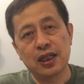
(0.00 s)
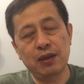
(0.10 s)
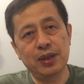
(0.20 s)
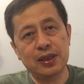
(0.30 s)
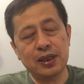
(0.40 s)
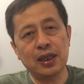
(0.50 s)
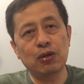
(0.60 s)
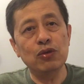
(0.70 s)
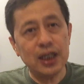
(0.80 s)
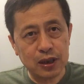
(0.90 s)
那么这
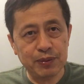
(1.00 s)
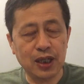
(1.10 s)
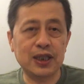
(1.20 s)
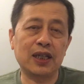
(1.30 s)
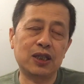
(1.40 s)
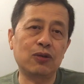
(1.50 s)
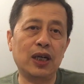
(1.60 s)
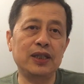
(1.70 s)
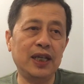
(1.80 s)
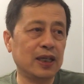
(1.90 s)
个为什么要这样情
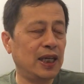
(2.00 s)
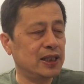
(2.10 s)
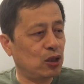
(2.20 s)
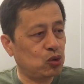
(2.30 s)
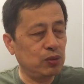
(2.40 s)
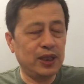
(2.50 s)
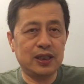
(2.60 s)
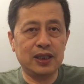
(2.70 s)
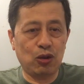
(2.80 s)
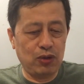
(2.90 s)
况？严格来讲，中美
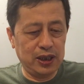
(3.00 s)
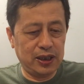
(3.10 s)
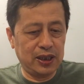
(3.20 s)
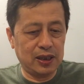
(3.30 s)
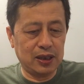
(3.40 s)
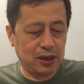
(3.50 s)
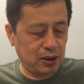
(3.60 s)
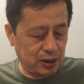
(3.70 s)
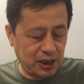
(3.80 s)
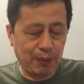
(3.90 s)
之间关系现在
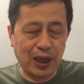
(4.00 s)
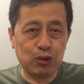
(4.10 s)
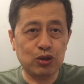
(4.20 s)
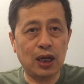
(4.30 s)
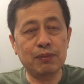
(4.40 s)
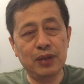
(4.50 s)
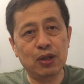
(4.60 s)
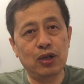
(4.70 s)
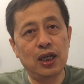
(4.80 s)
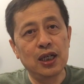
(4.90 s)
成剑拔弩张。
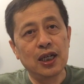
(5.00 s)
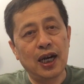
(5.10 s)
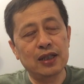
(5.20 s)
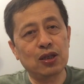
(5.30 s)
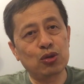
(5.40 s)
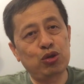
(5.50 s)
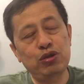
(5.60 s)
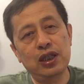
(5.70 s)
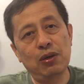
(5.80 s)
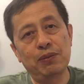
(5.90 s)
美国按照
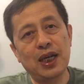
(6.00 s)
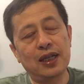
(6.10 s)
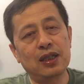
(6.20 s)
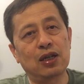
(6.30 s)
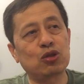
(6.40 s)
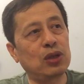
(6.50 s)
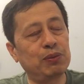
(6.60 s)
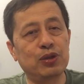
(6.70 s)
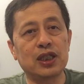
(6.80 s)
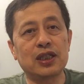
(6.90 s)
去年我们看到的
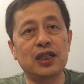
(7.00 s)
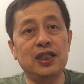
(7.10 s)
川普那些